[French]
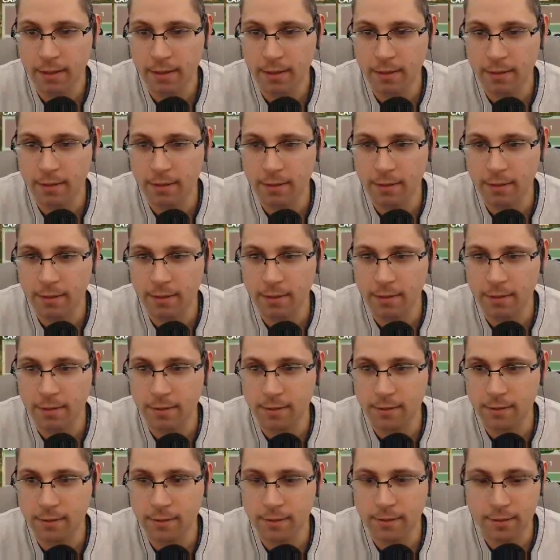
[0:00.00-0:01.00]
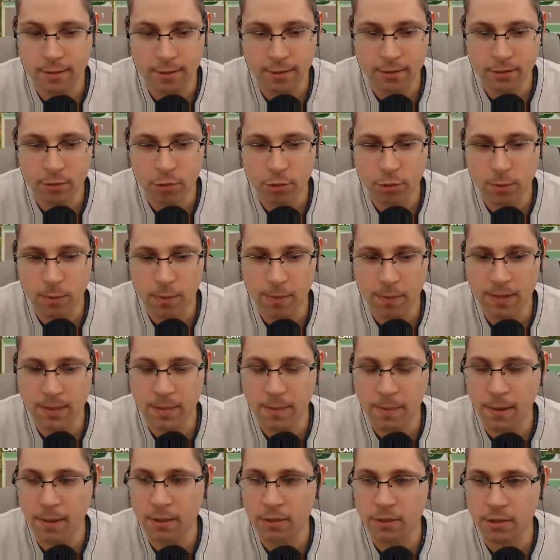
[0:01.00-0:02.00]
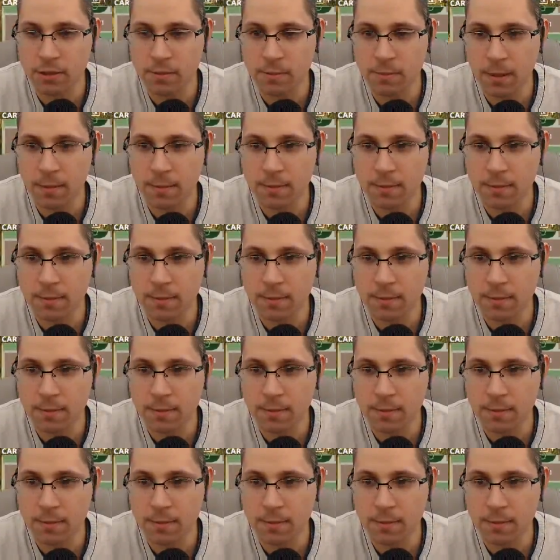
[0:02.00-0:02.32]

Euh, alors est-ce que je peux passer par là J'espère